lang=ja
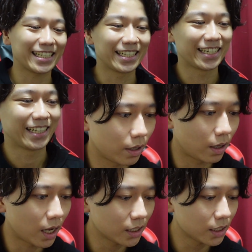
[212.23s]
い
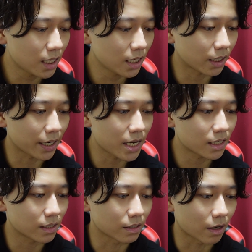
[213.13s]
明日になったら
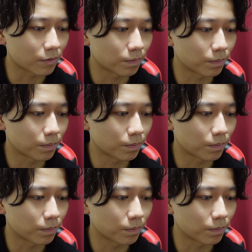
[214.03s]
エースになるっ